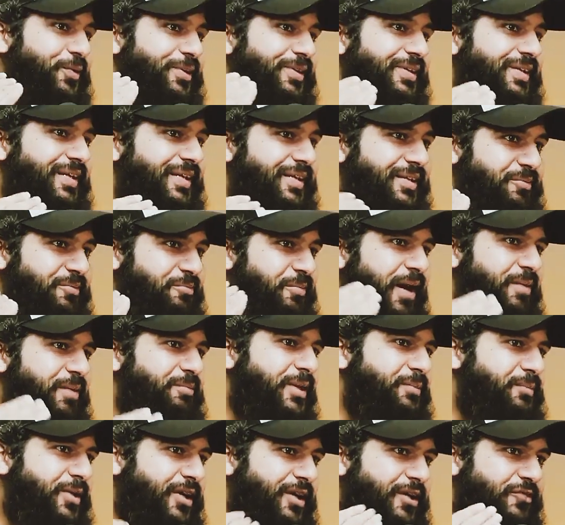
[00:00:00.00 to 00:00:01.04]
खुद इस
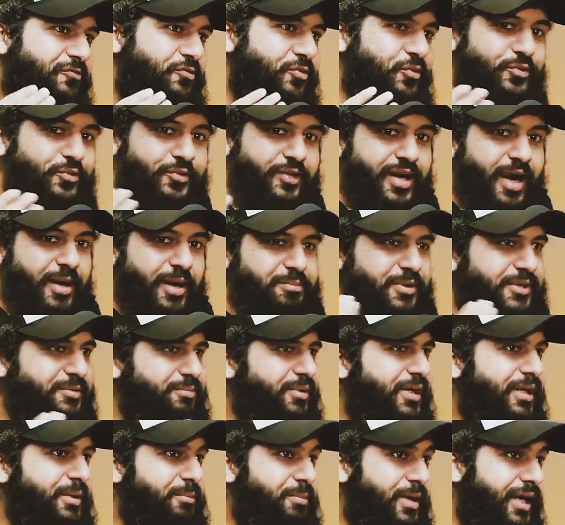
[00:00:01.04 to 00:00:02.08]
मामले में कंफ्यूज और
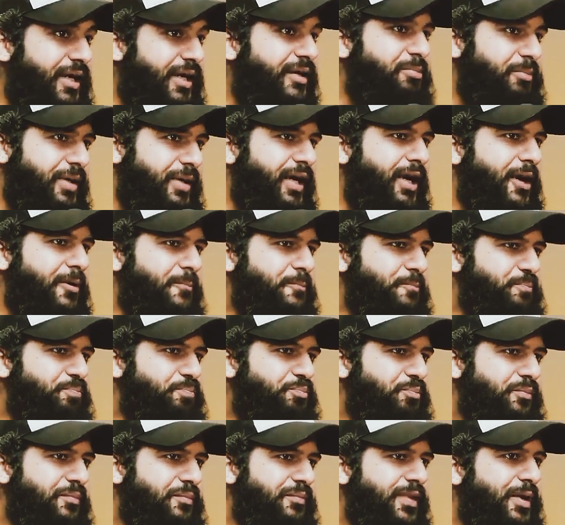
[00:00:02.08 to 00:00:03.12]
आपस में डिबेट में
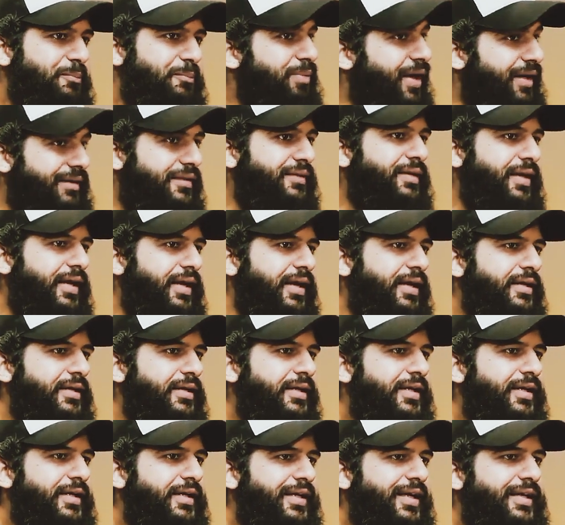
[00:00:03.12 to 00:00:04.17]
फंस रहे हैं फंस रहे
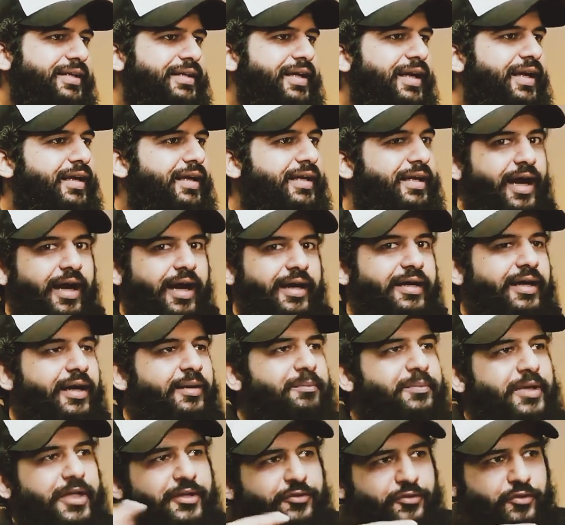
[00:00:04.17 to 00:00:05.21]
हैं कि ये अगर
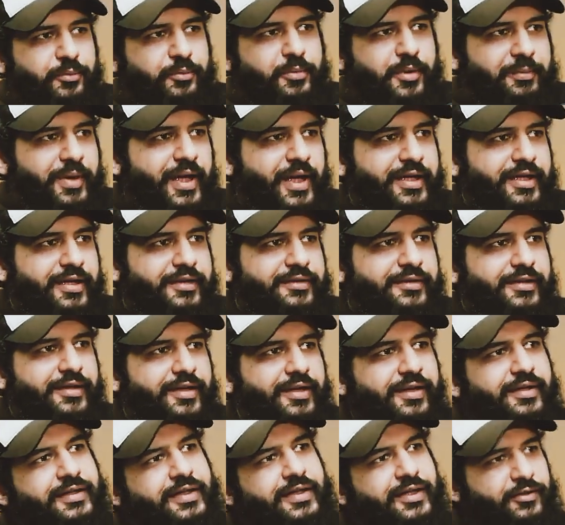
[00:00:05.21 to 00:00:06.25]
हमने इसको उसको बीमारी
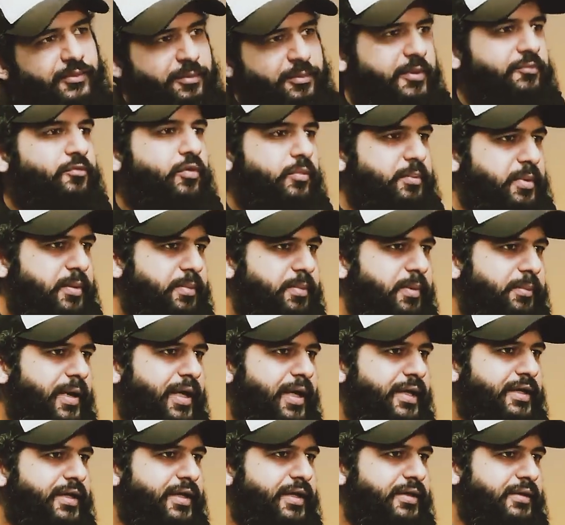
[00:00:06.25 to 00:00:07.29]
कंसिडर किया तो फिर वो भी
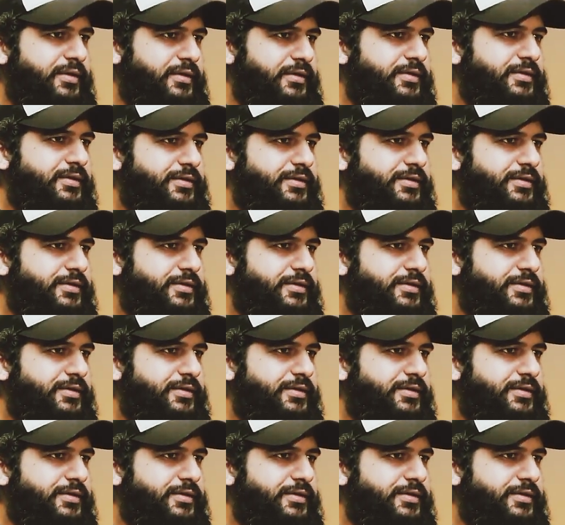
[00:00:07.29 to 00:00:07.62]
बीमारी exactly.